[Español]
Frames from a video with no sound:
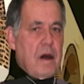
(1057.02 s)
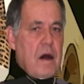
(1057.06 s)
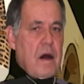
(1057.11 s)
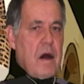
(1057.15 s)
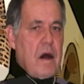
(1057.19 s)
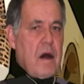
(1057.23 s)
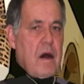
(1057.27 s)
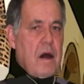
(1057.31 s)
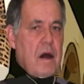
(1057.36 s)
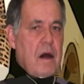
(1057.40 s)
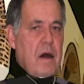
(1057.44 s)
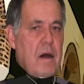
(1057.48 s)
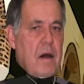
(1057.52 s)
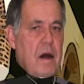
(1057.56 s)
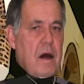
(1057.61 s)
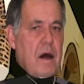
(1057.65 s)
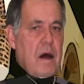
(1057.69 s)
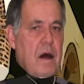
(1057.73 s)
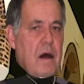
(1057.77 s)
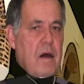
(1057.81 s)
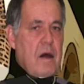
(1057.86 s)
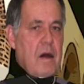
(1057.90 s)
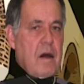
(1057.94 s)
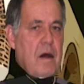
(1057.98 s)
Cristo,
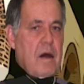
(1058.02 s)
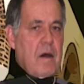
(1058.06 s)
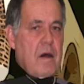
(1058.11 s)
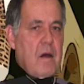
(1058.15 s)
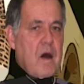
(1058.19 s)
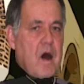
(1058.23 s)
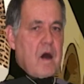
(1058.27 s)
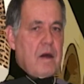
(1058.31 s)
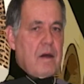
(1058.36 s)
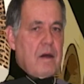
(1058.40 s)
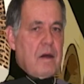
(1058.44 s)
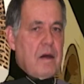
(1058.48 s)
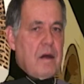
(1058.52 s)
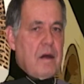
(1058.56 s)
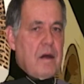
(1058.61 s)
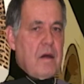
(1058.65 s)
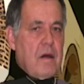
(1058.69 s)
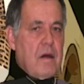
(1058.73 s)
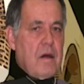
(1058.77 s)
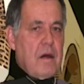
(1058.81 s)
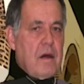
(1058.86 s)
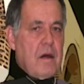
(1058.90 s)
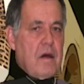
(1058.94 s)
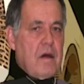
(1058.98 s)
Santa Pacha
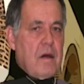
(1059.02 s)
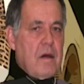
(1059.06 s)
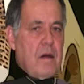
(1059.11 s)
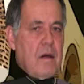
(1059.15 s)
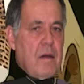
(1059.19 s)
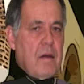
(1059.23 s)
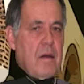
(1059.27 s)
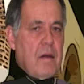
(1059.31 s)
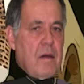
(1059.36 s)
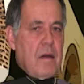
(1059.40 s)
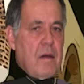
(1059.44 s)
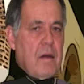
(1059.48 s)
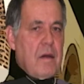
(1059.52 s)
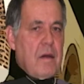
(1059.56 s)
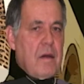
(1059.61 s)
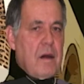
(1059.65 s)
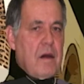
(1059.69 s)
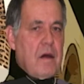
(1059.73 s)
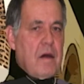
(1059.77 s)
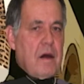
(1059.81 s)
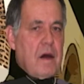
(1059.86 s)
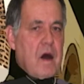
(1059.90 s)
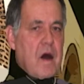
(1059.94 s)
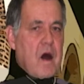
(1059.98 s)
Bendita,
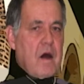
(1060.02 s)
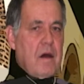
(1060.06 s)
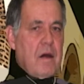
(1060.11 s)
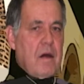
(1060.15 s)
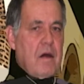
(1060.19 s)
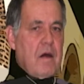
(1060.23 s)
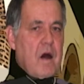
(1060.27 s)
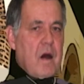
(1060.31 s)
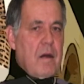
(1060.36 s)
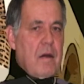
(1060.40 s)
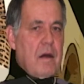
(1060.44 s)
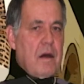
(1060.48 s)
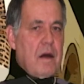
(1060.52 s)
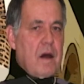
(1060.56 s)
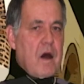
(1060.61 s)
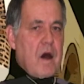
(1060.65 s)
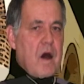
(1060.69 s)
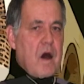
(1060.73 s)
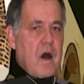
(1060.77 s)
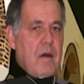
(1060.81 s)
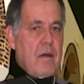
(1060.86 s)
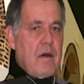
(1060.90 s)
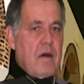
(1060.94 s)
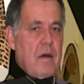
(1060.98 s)
de un
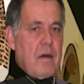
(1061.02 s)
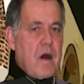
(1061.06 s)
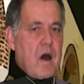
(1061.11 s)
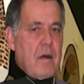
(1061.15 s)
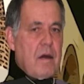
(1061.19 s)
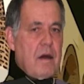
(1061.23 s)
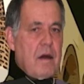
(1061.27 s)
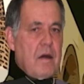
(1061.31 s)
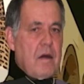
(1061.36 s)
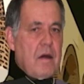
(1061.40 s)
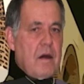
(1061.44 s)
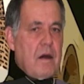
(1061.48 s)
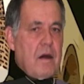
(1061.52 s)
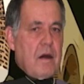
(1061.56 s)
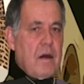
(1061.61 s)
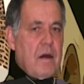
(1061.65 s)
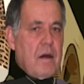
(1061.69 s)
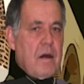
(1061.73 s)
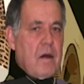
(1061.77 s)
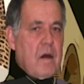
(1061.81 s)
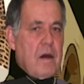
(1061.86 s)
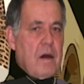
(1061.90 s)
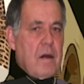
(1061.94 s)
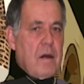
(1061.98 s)
cuñado con una
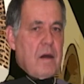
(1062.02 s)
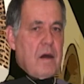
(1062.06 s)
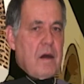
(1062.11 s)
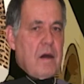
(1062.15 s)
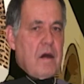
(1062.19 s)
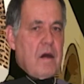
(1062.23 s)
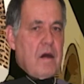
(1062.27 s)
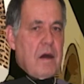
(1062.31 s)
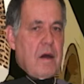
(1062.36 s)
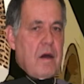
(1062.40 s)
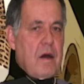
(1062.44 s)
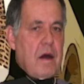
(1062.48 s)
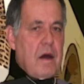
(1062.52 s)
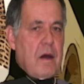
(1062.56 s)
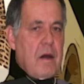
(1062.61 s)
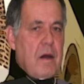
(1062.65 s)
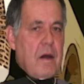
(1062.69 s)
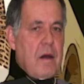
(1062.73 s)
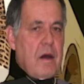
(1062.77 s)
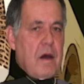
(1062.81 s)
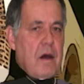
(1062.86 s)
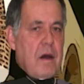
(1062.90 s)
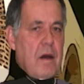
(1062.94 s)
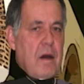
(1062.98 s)
RX
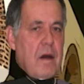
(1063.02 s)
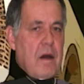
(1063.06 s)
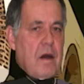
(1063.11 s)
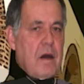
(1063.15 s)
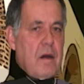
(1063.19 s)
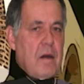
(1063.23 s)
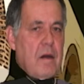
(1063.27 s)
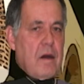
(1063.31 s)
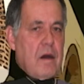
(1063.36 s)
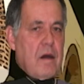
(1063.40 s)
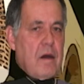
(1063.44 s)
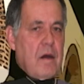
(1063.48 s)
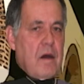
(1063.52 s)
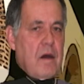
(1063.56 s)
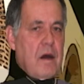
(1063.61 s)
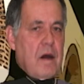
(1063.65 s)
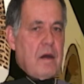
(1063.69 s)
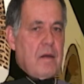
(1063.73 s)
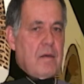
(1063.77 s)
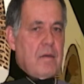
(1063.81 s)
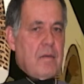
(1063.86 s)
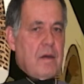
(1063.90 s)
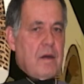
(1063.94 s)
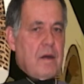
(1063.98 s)
115 y sin
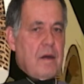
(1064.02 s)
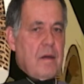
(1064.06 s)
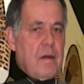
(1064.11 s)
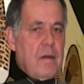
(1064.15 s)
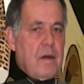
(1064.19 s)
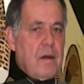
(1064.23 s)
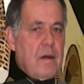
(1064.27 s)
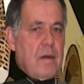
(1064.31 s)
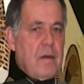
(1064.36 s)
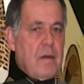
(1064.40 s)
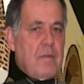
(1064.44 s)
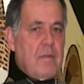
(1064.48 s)
placas.